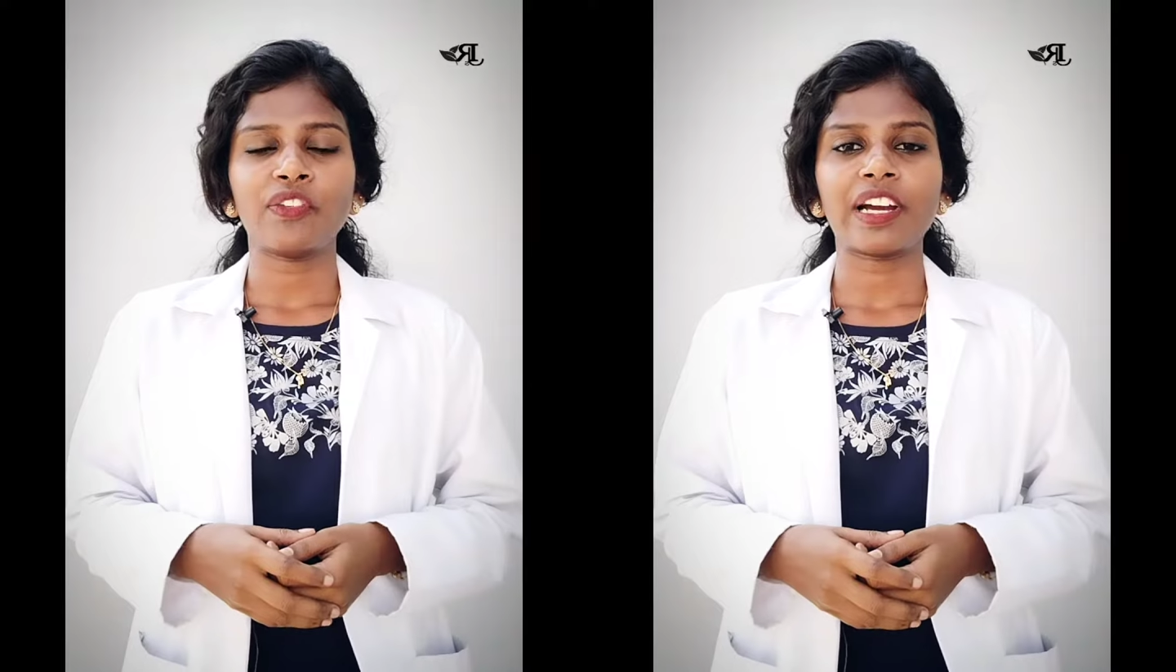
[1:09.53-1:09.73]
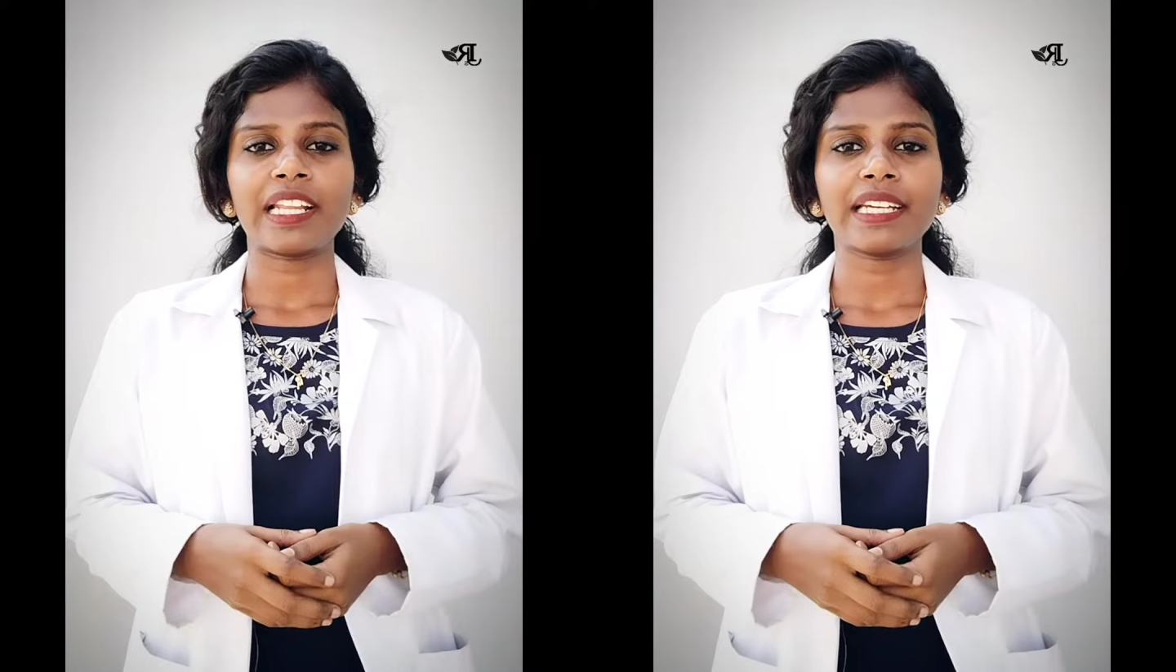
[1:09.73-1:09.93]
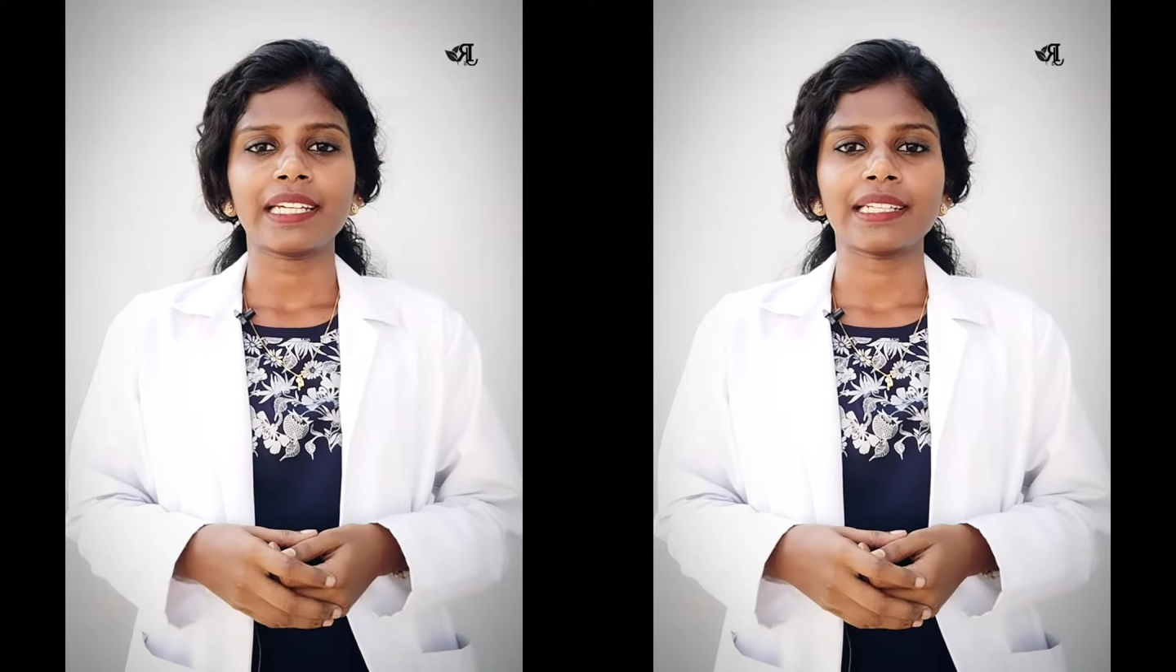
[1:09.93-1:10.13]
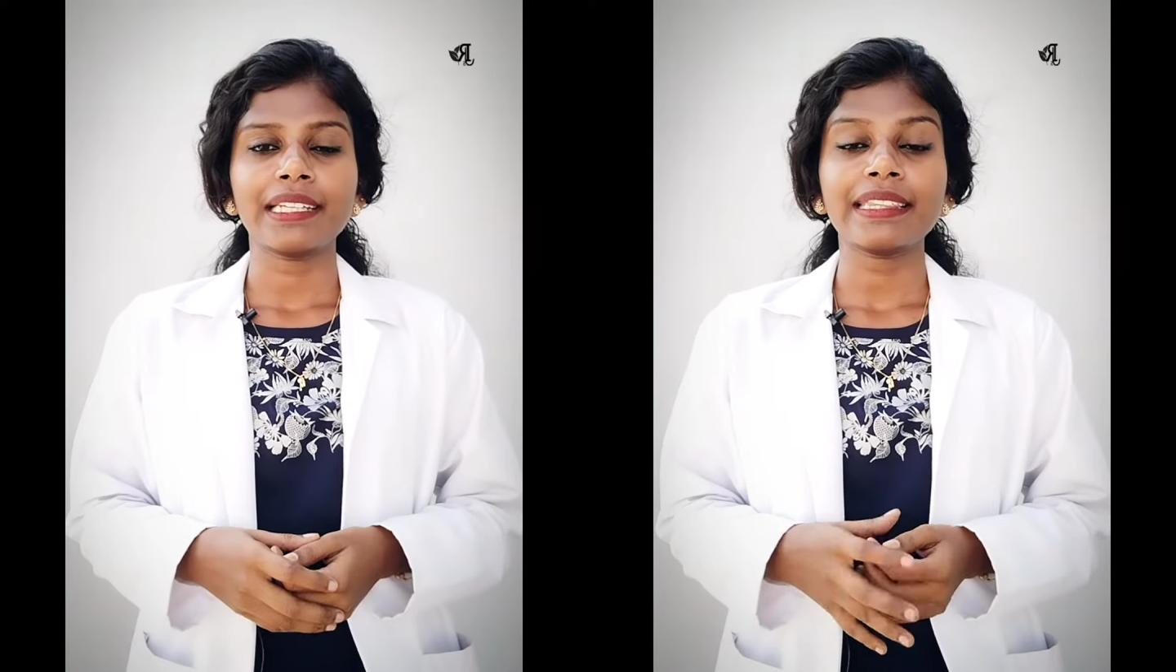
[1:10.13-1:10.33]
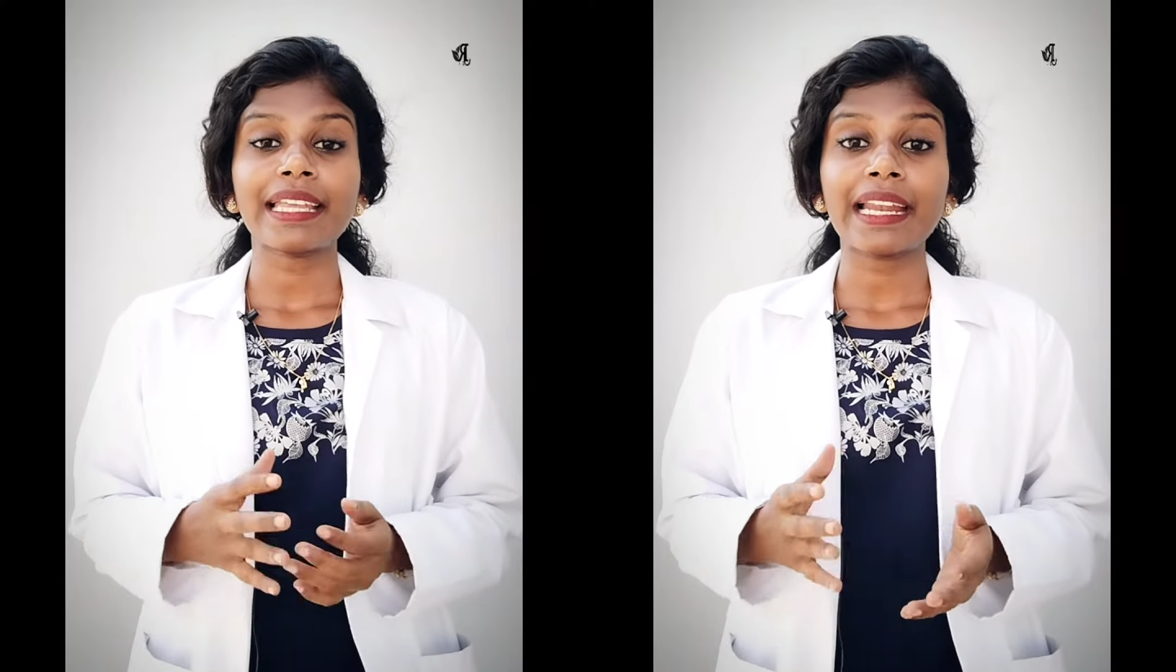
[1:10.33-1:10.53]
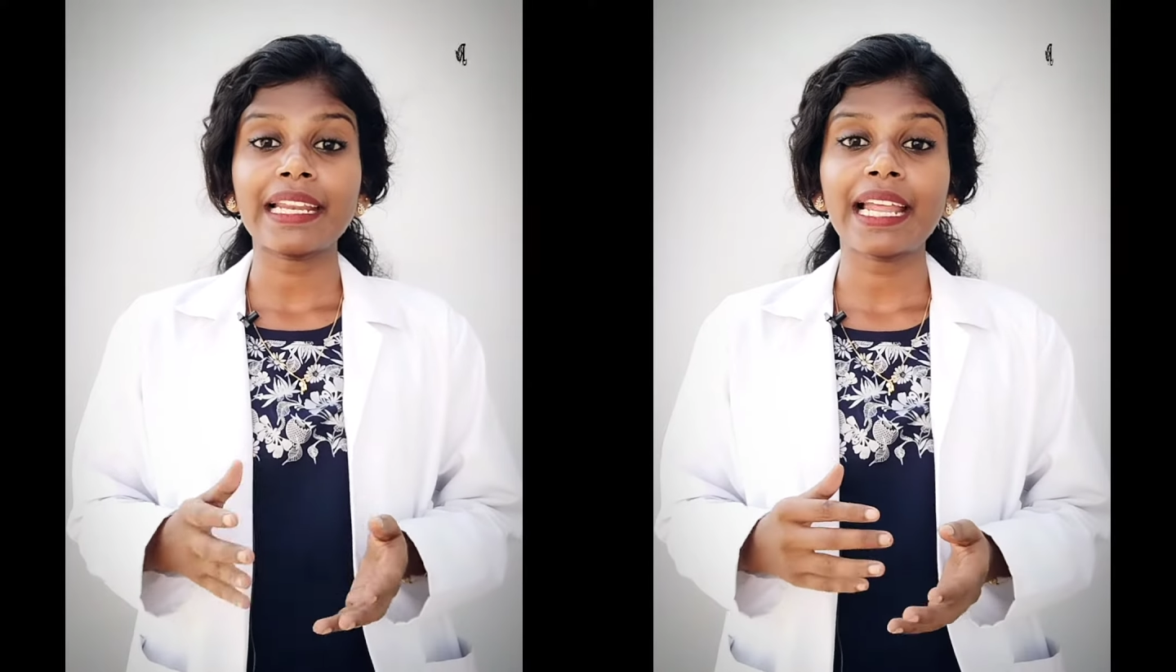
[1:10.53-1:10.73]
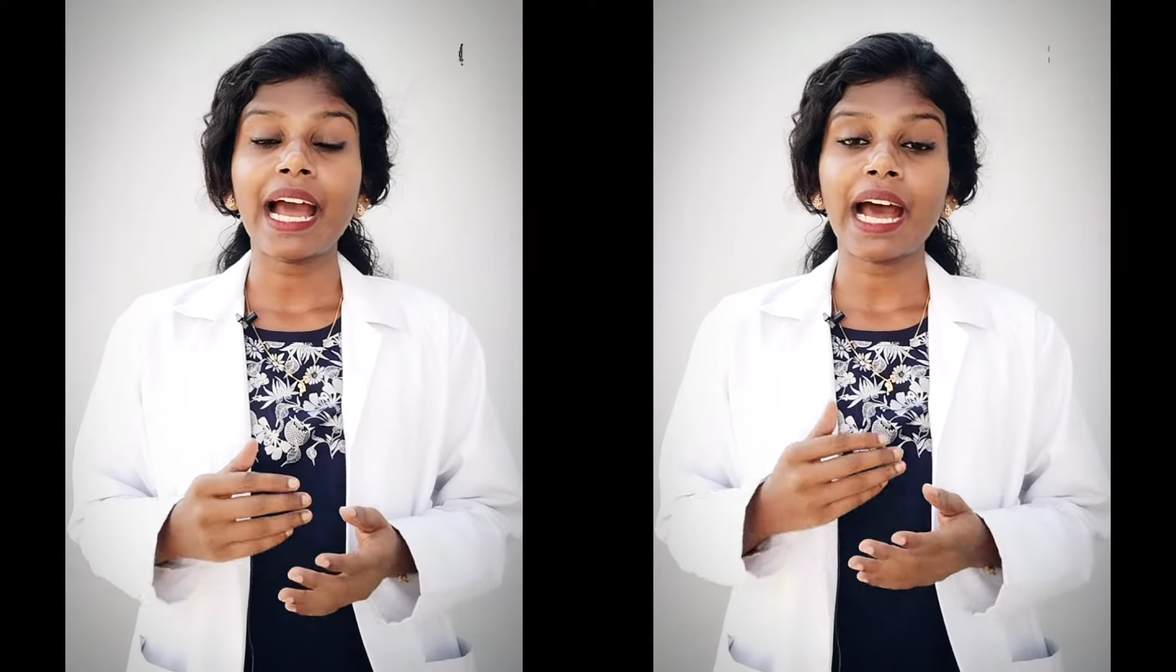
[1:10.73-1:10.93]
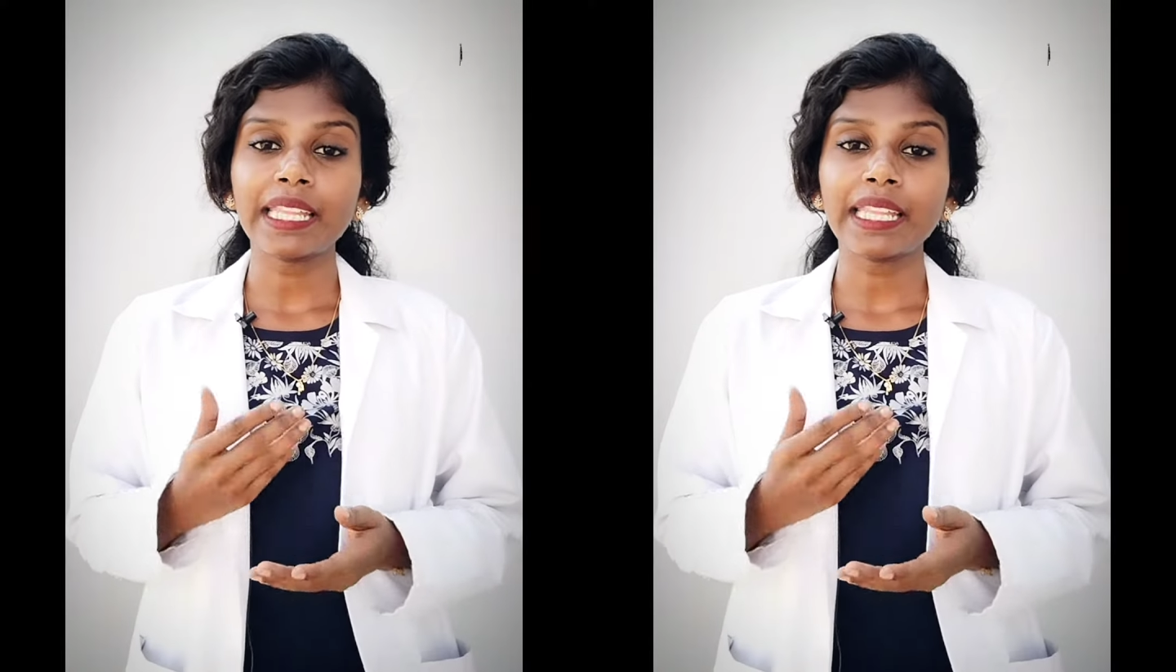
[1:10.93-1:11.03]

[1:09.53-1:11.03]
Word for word: உள்ளவங்களுக்கு தலையில்